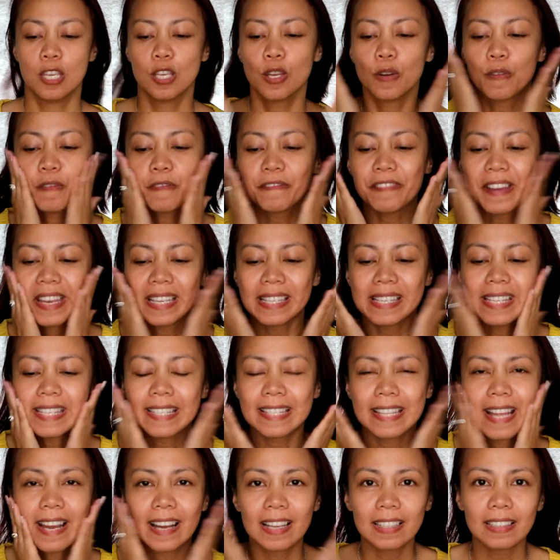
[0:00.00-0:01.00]
Yung face
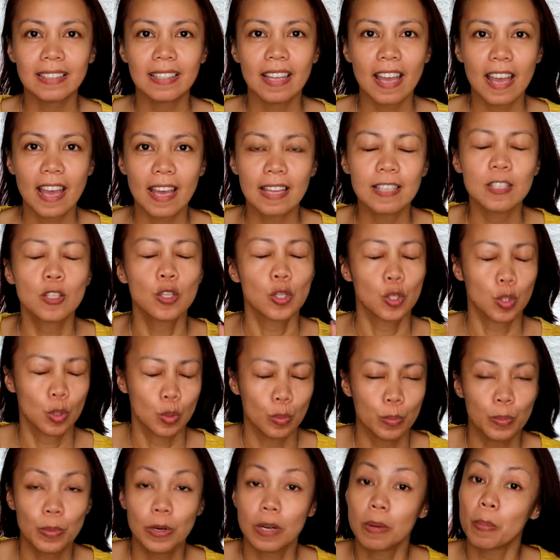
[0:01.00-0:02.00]
natin,
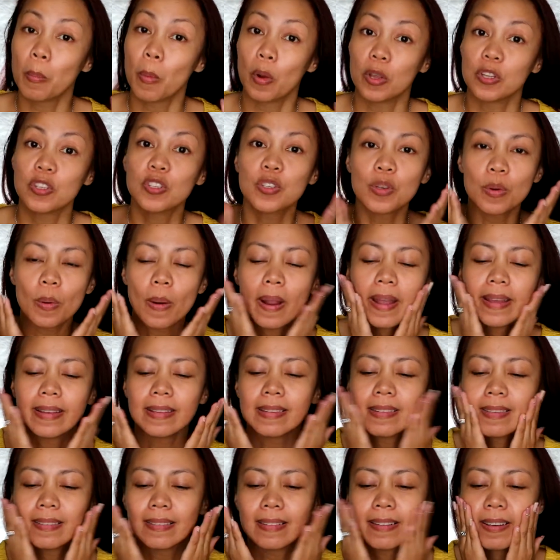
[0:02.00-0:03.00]
super
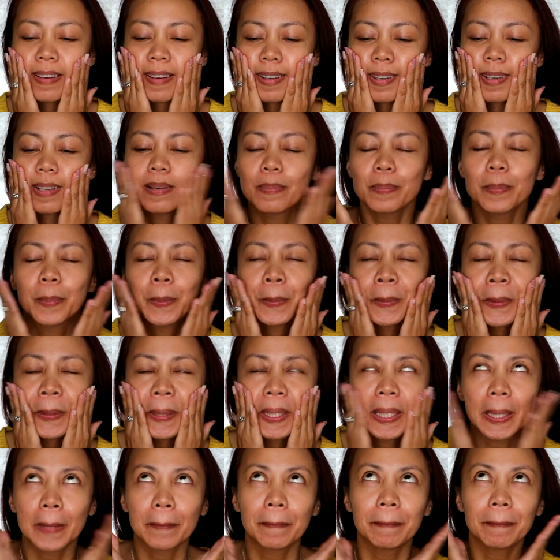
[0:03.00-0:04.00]
moisturized na.
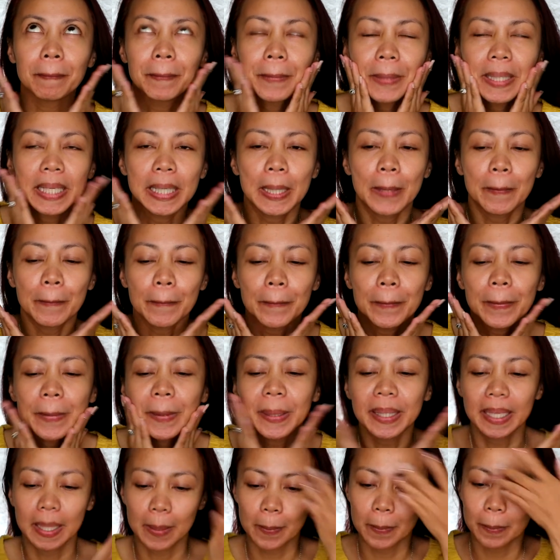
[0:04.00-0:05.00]
Plump, plump,
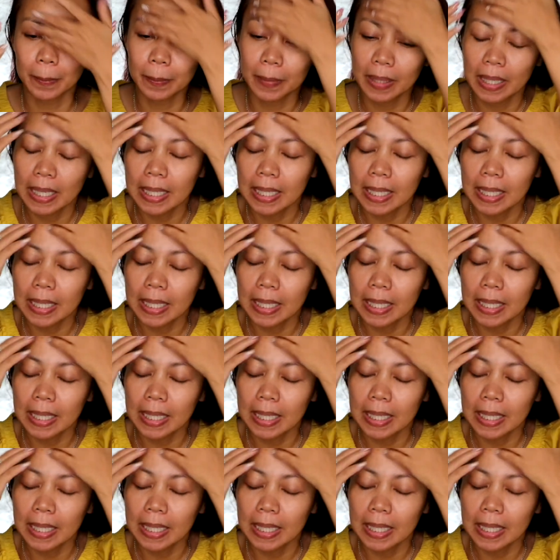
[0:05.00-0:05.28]
plump.